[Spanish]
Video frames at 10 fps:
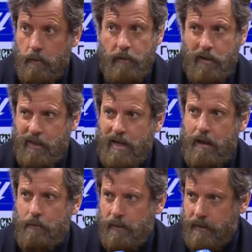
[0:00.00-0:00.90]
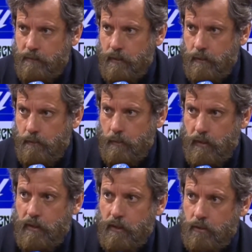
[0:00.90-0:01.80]
me parece aberrante. Me
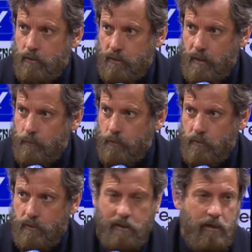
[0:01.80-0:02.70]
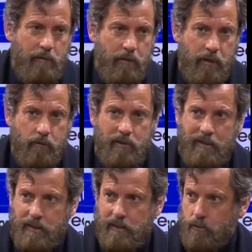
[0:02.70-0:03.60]
parece que en estos tiempos donde están avanzando
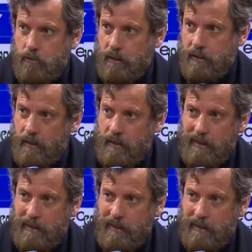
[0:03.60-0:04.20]
tantas cosas,